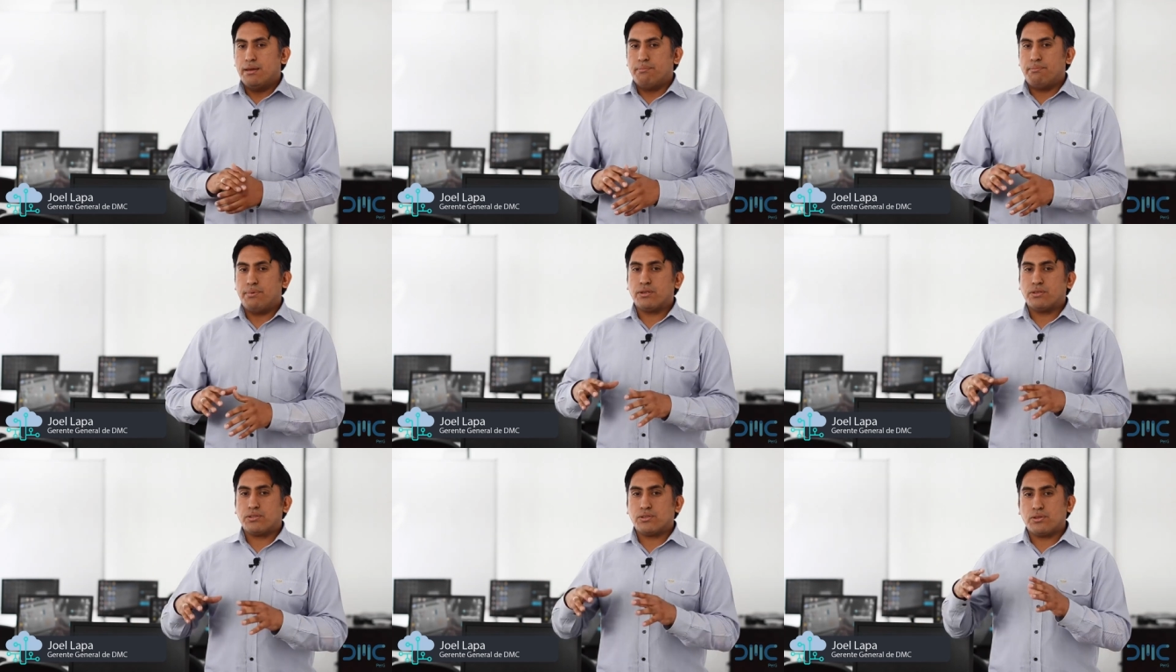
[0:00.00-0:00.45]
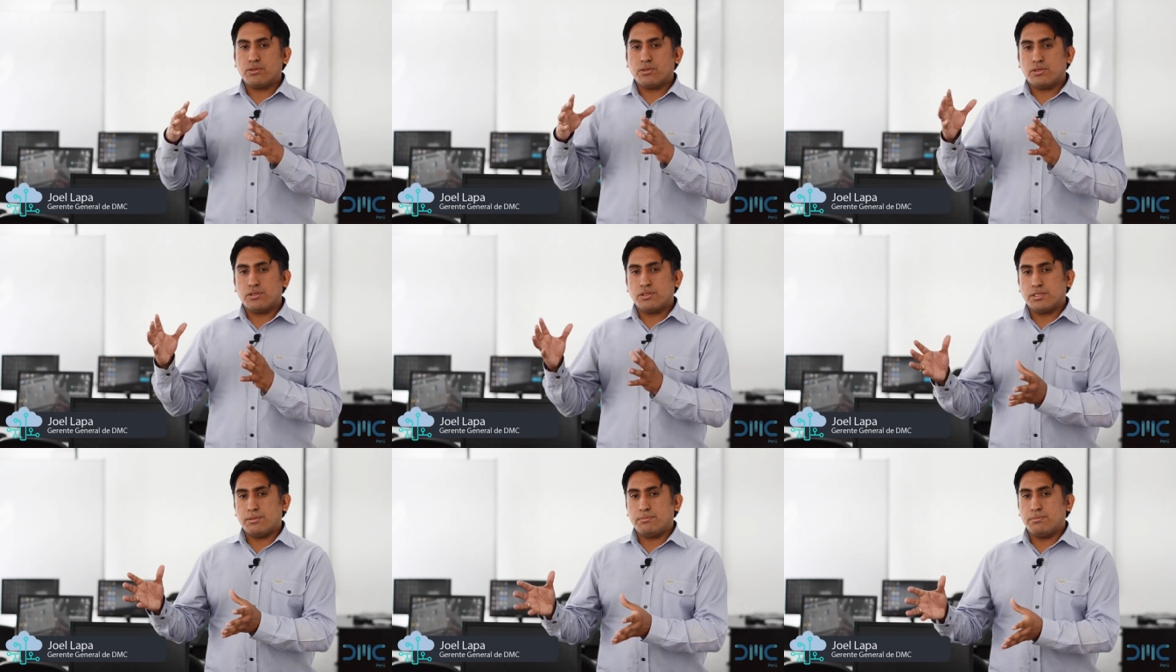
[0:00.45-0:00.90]
pero son
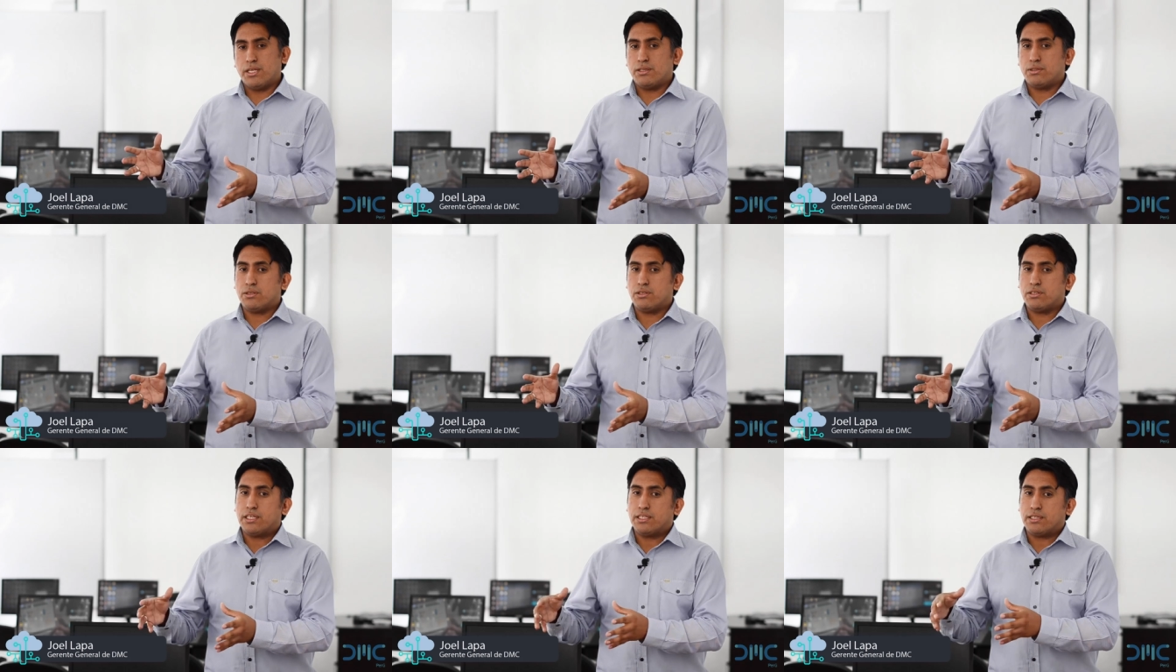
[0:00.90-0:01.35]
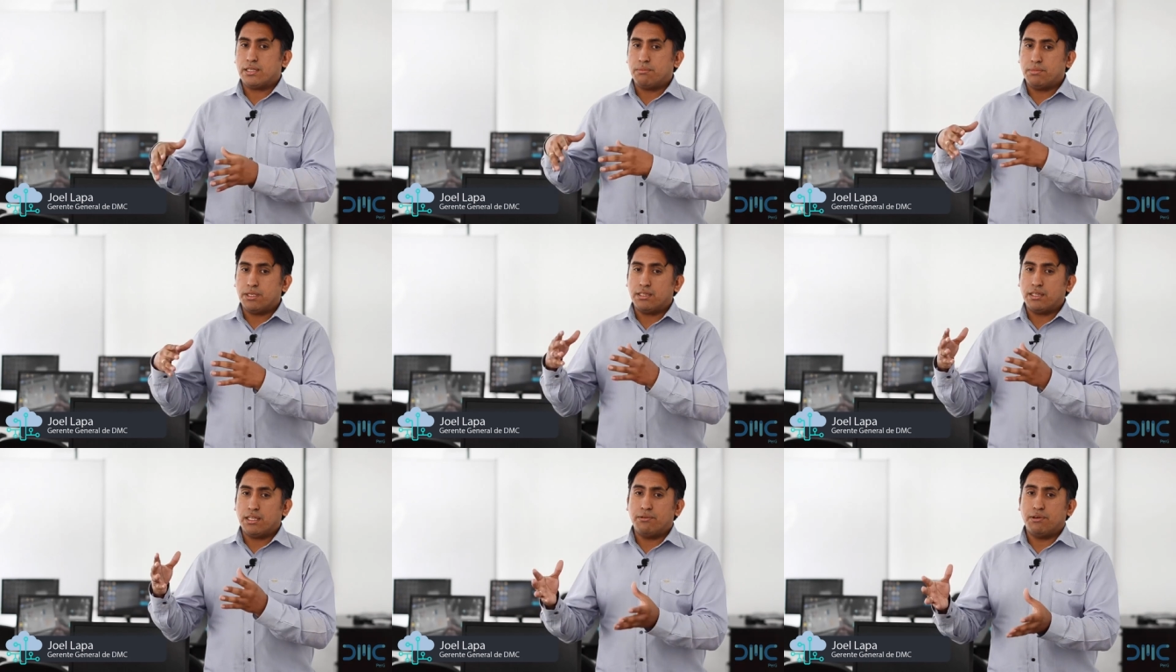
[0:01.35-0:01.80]
conocimientos que
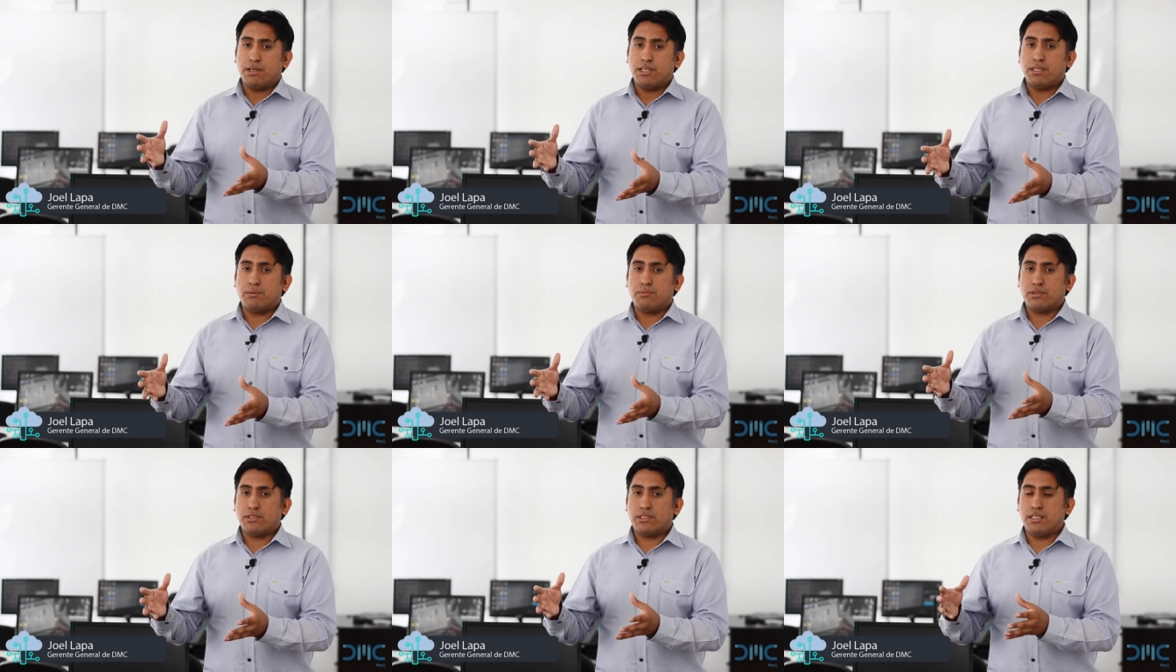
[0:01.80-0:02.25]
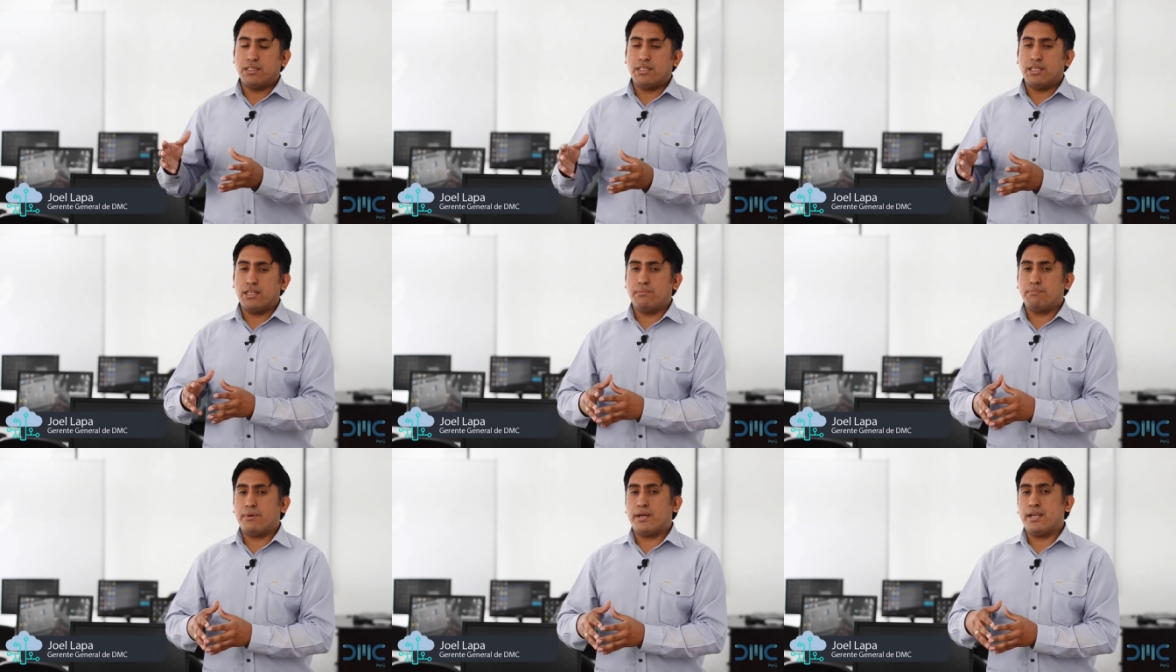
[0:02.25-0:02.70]
también deberíamos
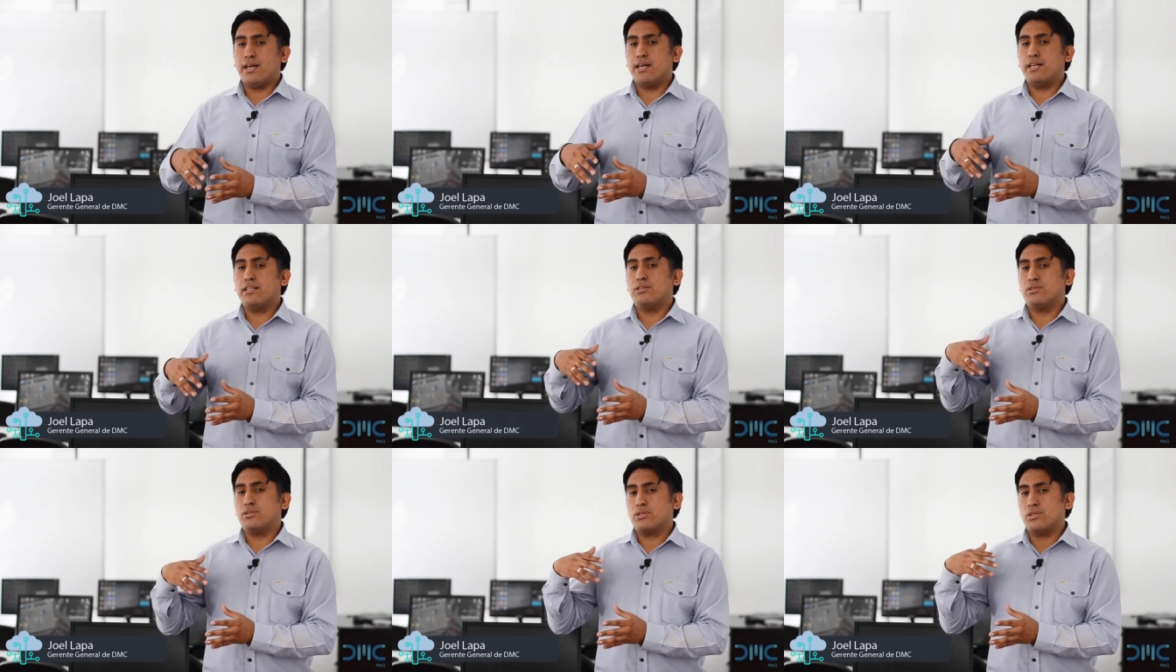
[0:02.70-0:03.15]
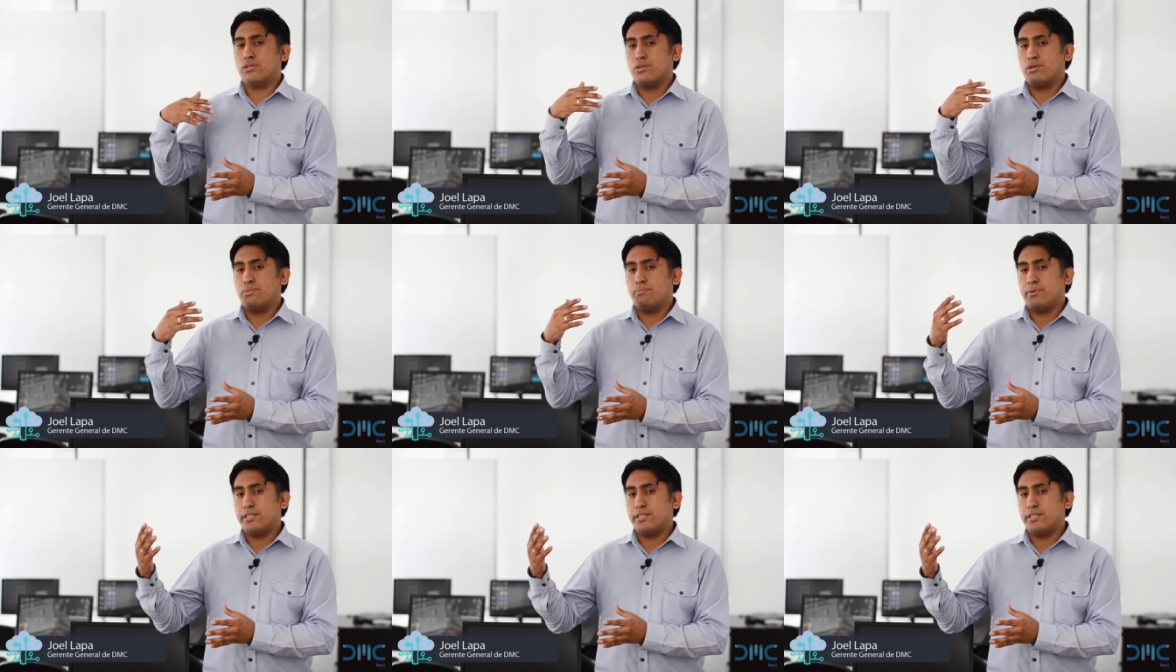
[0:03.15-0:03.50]
tener para nosotros